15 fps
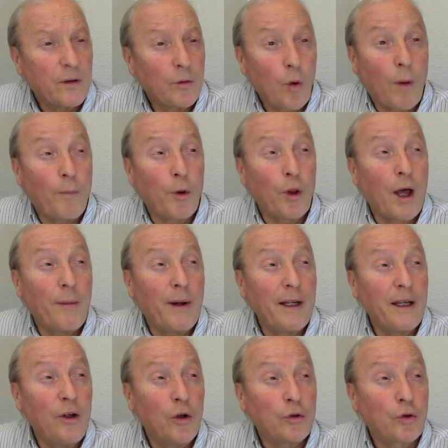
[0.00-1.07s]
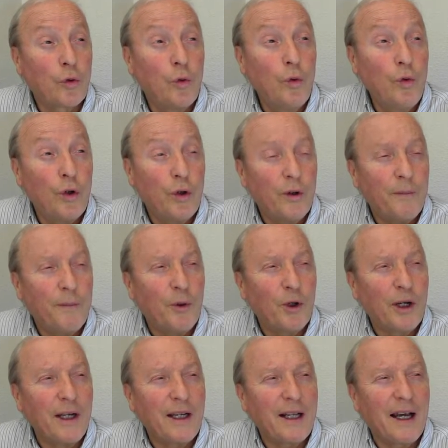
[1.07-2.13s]
Lo apodaban el oscuro
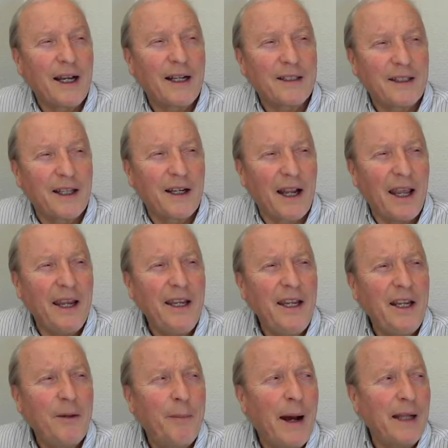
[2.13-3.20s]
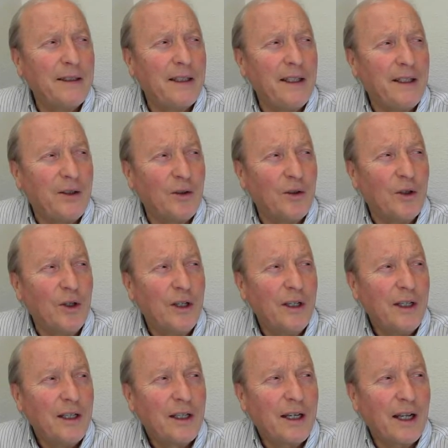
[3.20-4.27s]
por el carácter enigmático
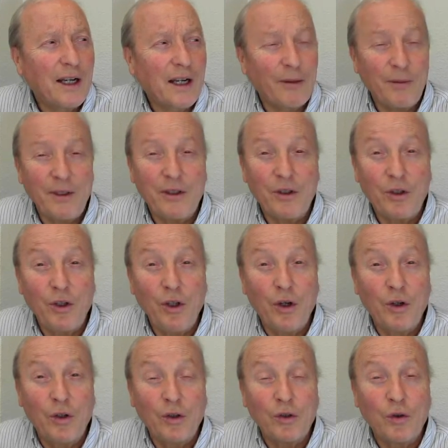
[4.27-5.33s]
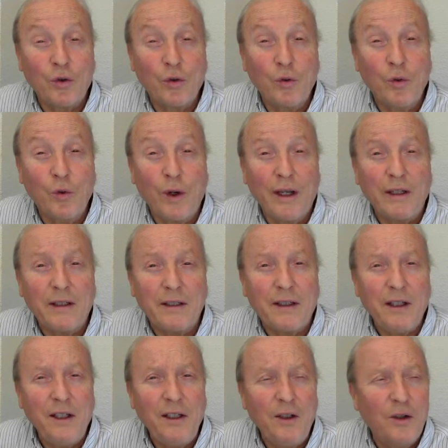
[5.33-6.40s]
que revistió su
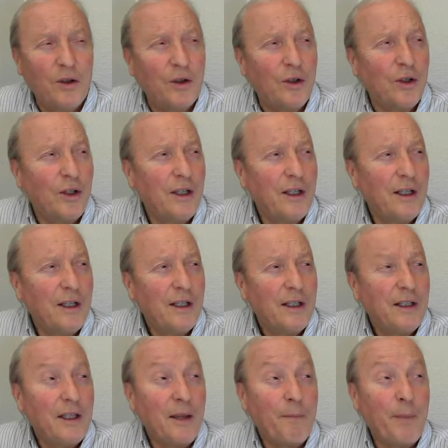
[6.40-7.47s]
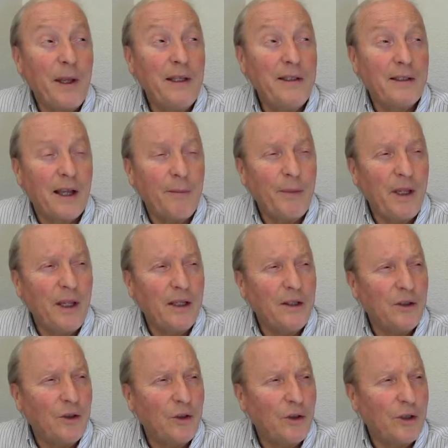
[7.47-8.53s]
estilo de
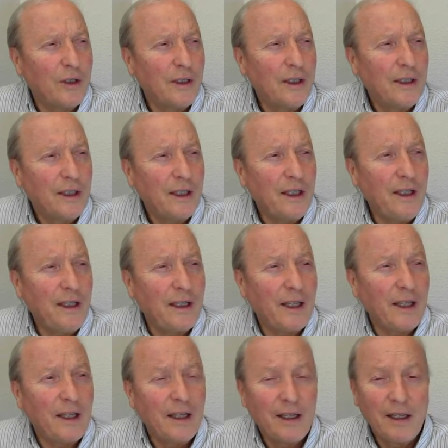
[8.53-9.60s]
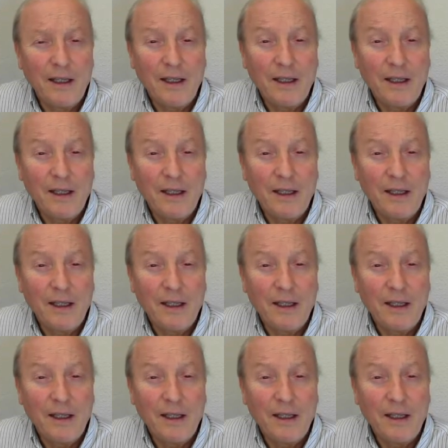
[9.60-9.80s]
pensamiento y de